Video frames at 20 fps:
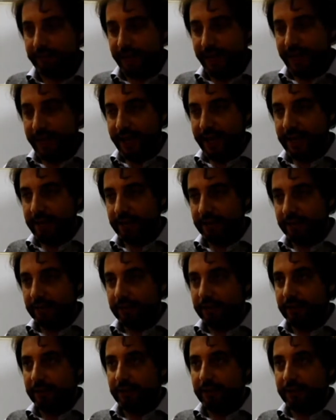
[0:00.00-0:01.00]
è
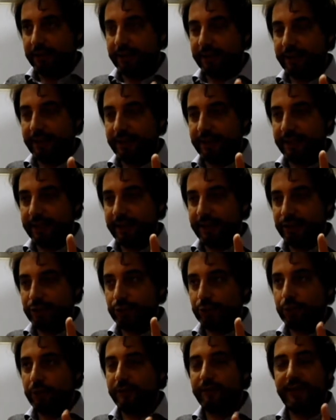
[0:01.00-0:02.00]
nelle
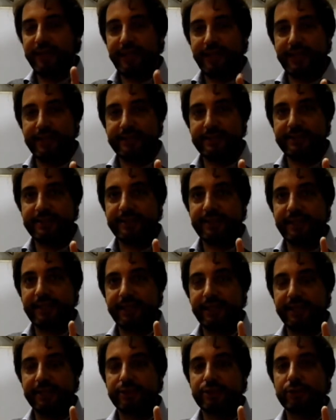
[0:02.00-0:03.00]
sue
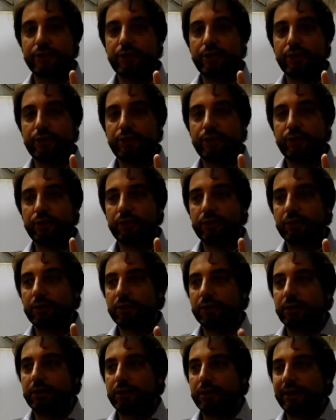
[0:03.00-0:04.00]
valenze che sono
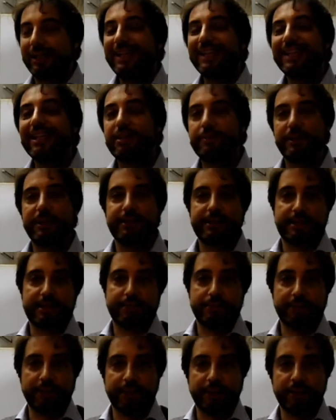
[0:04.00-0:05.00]

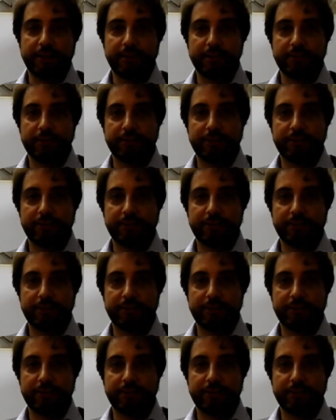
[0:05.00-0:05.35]
inimitabili,